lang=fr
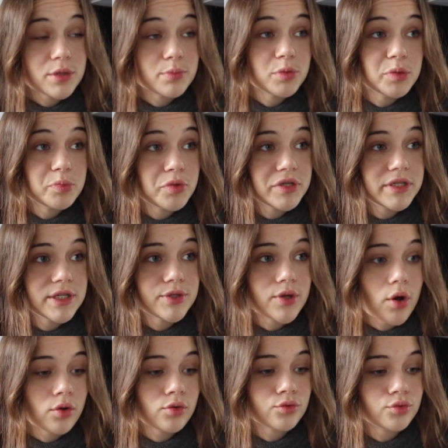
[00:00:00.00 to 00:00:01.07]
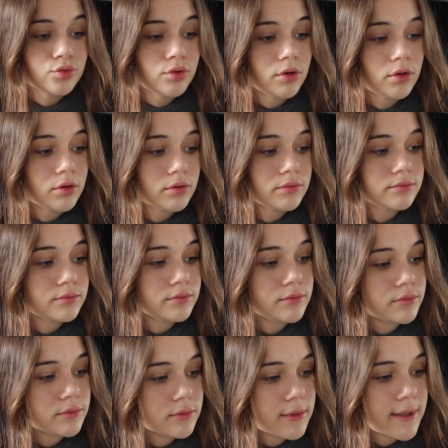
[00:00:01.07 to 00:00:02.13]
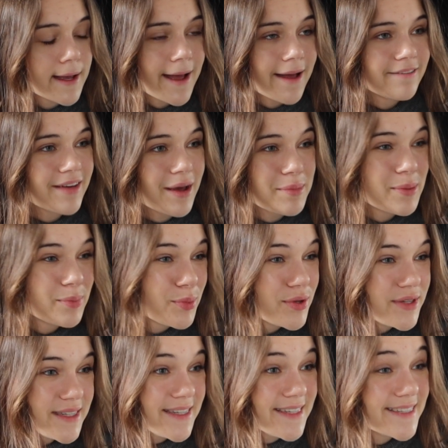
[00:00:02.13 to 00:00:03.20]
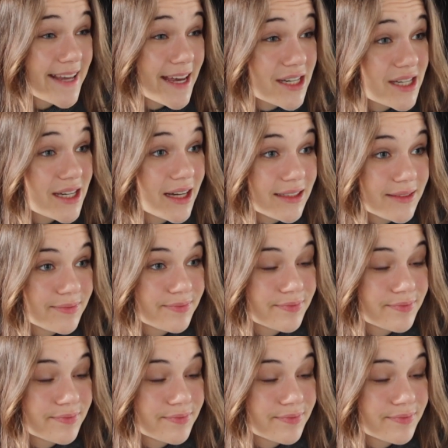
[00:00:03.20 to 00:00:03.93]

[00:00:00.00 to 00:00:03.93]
que j'ai mis une petite heure en tout à faire mes petits achats.